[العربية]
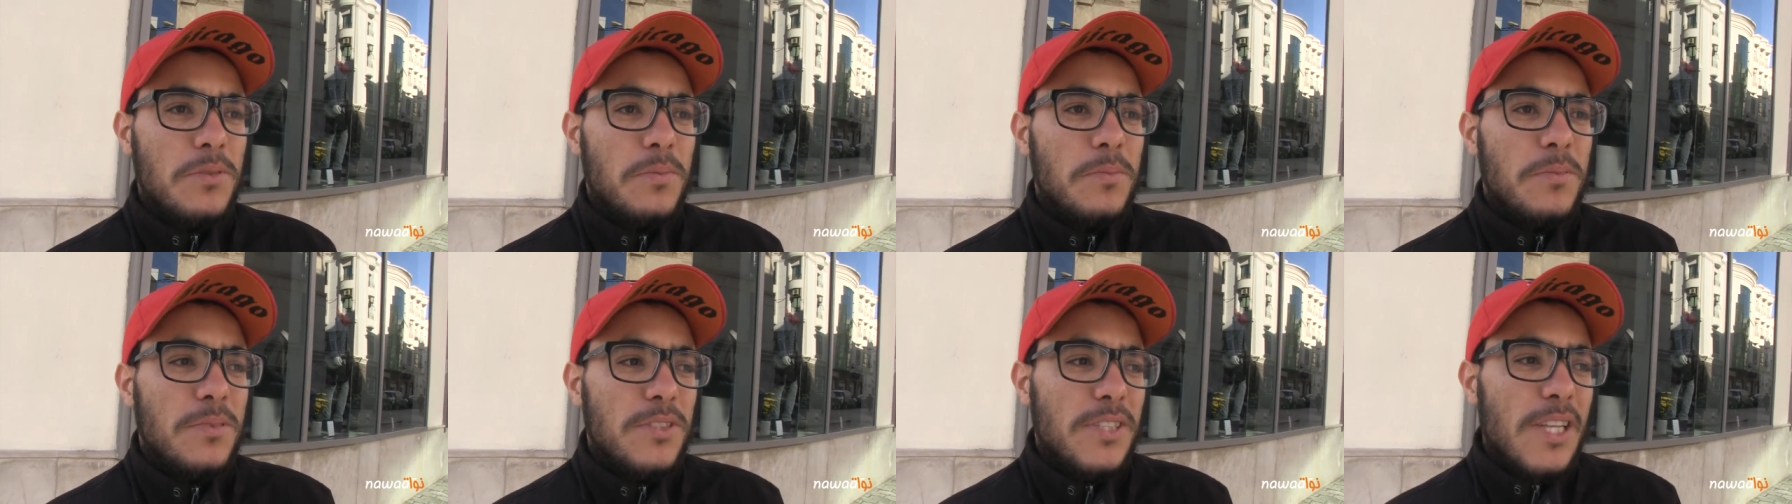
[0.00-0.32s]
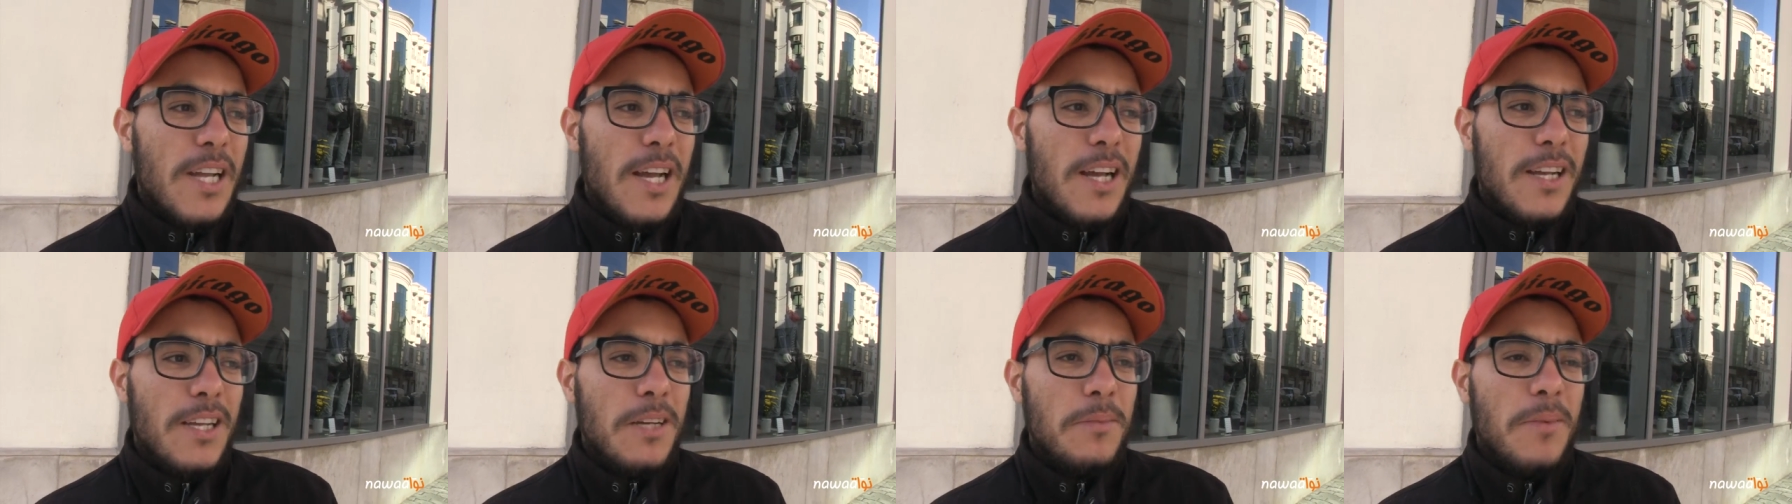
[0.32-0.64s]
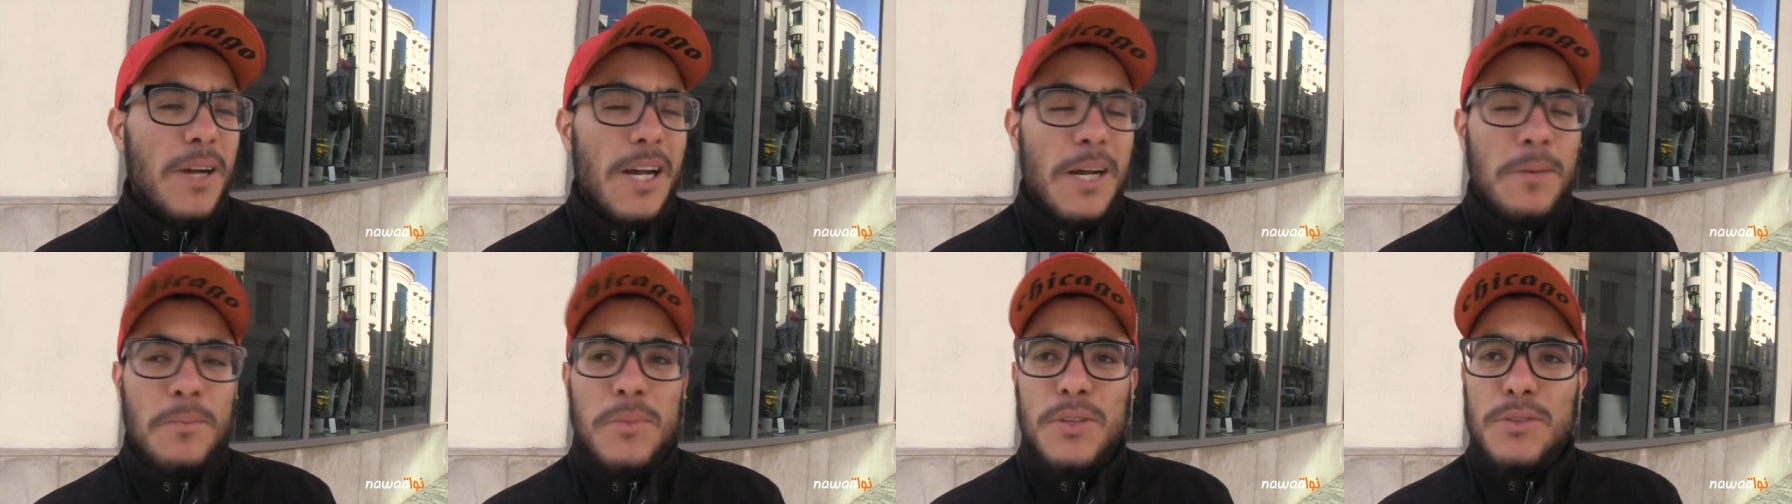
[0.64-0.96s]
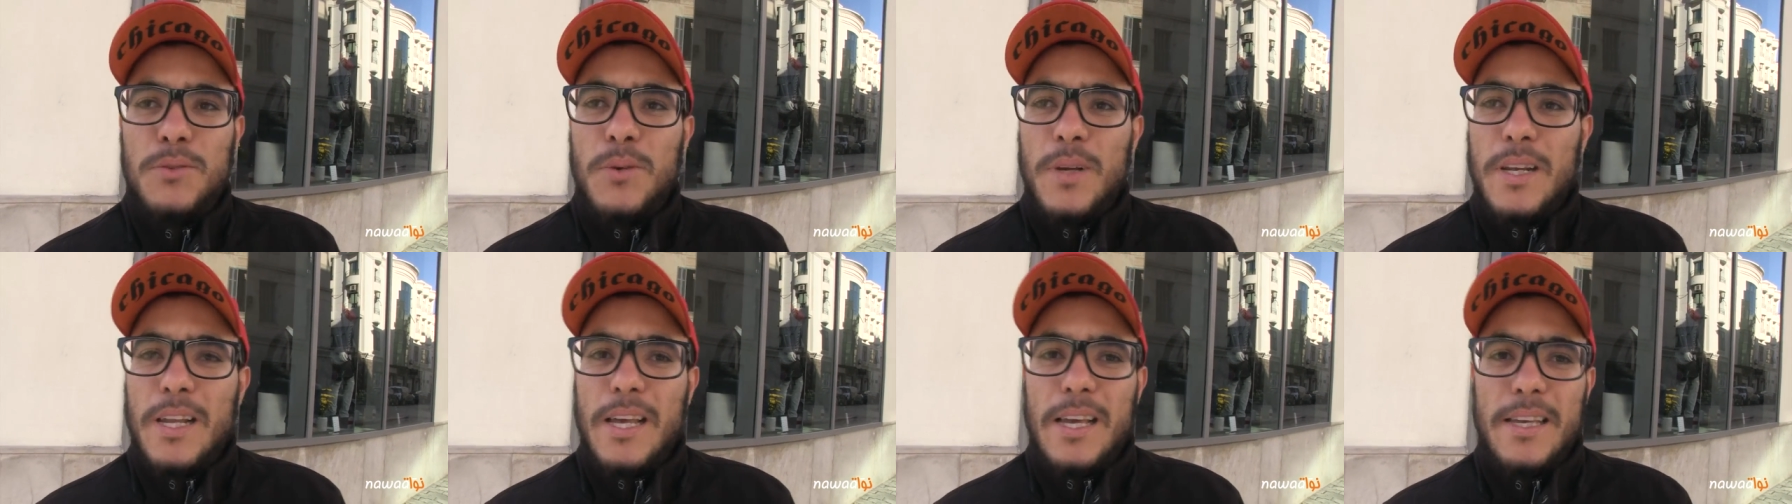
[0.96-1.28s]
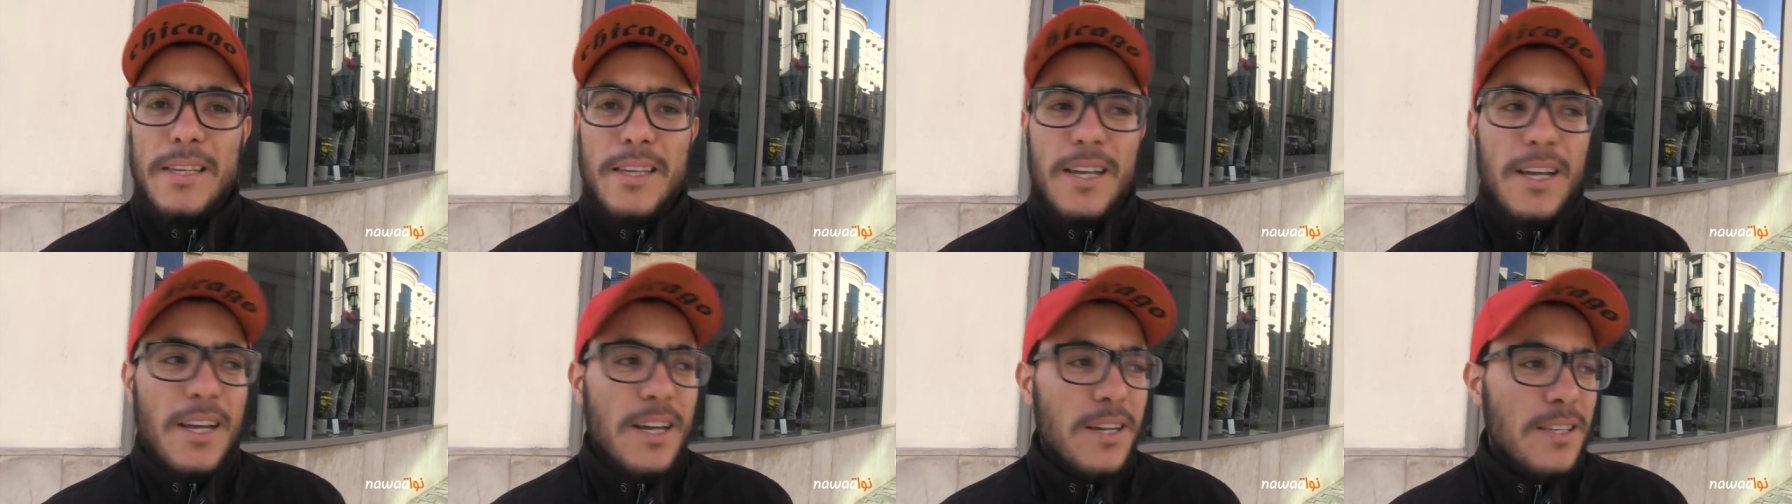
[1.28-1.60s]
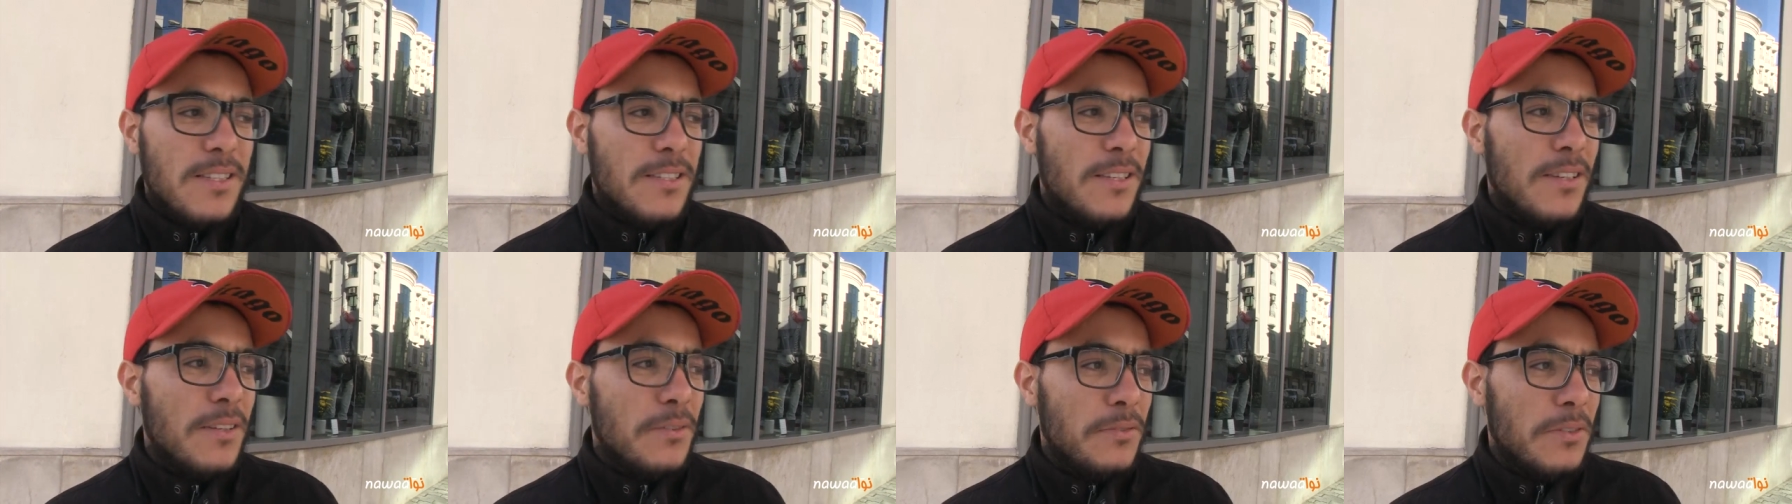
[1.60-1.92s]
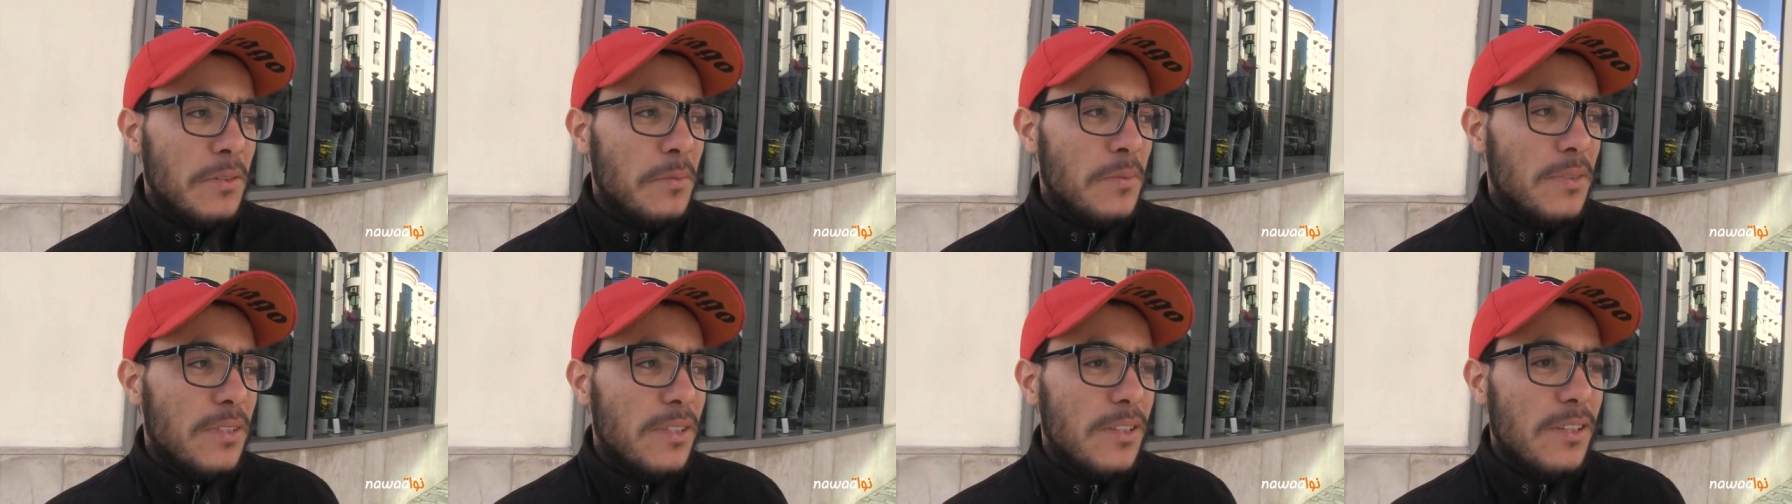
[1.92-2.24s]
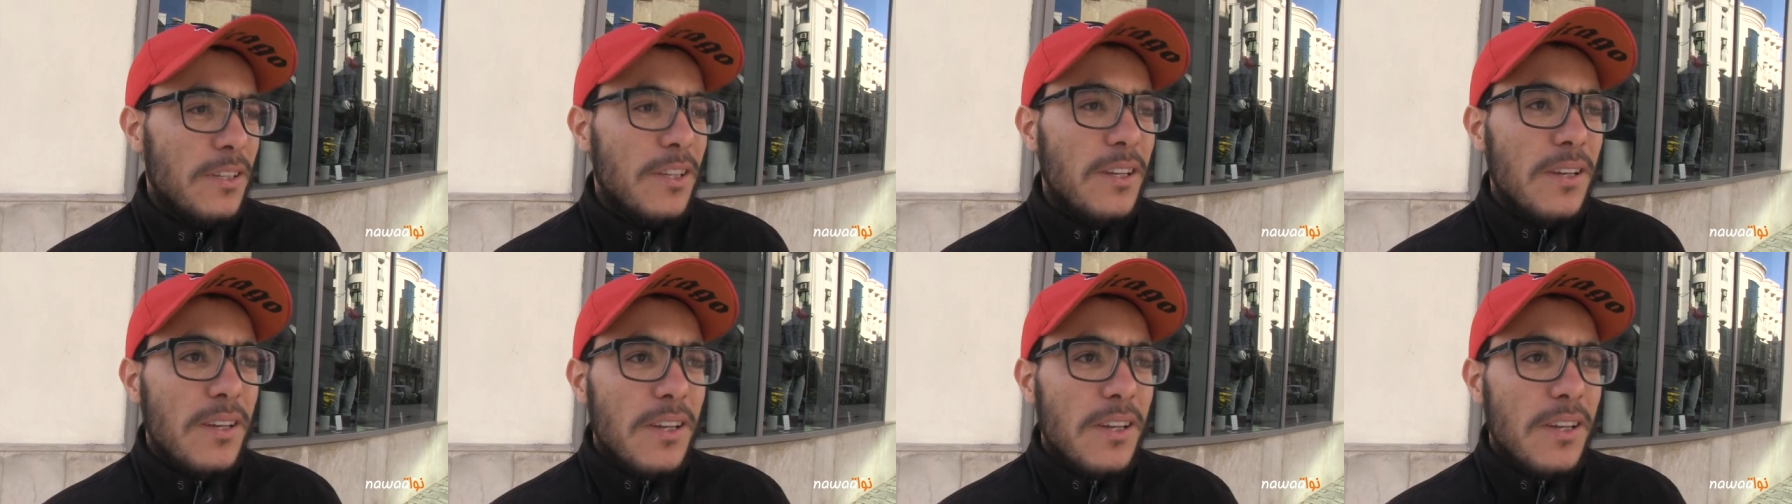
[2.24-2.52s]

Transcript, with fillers: باش تحاكم عبد ولا اي حاجه فهمتني